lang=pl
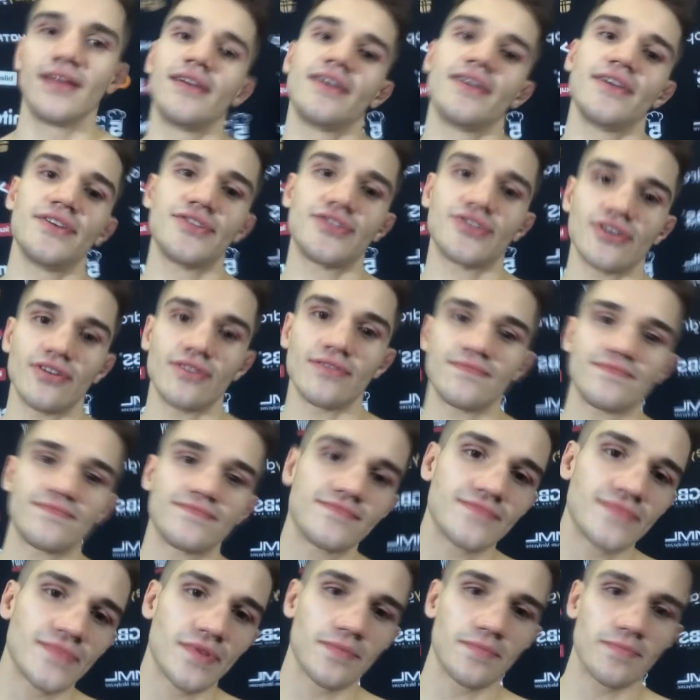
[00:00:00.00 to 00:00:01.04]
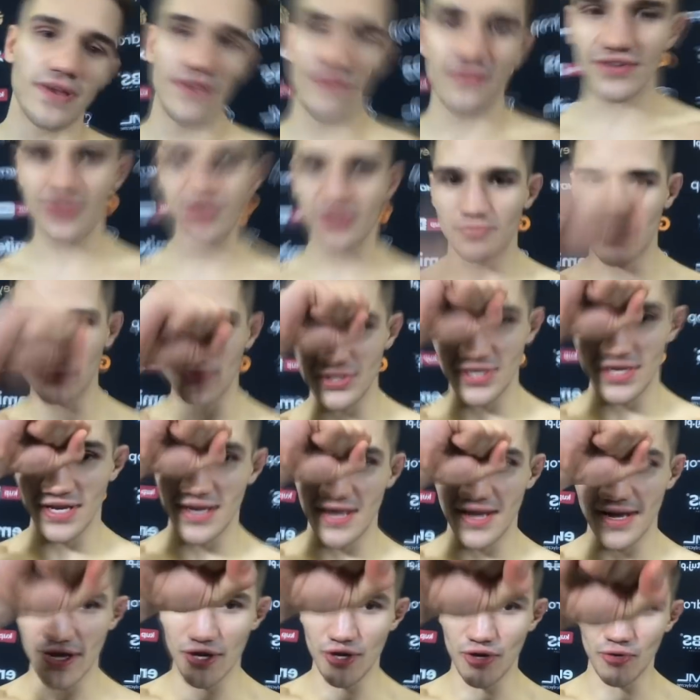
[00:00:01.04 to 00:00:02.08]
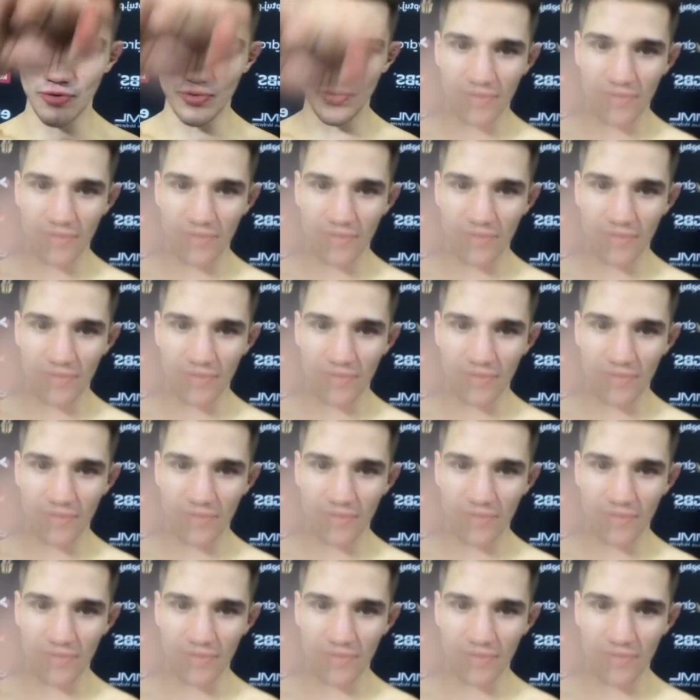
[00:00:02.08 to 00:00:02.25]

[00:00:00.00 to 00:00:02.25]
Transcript: I co? Pewnie do później. Yo!